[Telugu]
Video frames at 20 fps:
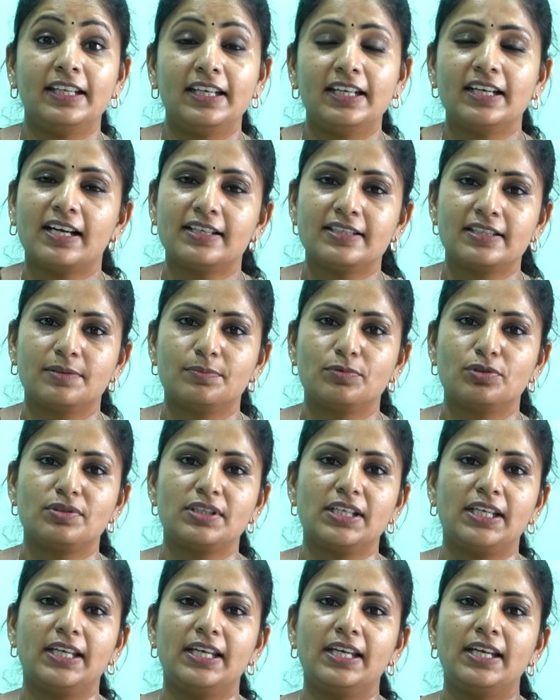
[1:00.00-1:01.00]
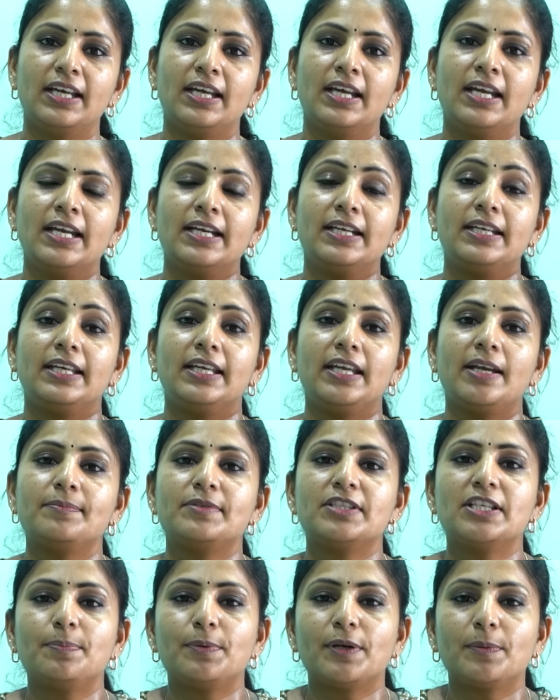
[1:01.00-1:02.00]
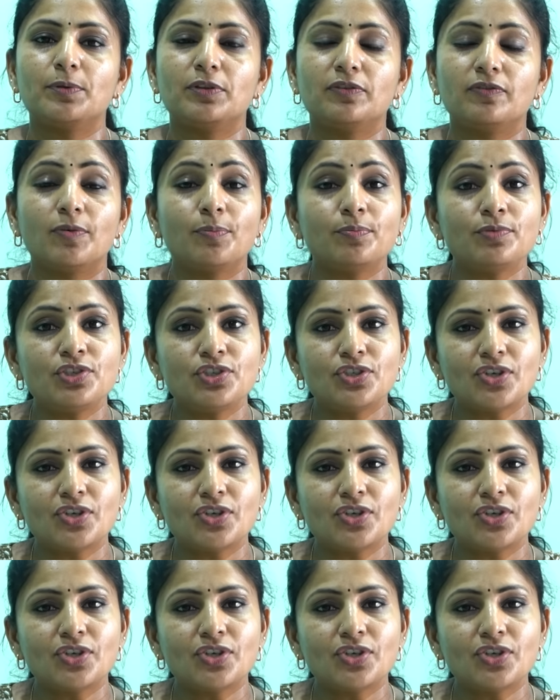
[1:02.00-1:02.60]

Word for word: నీరాజనం చూసి టీఎంసీ ప్రభుత్వం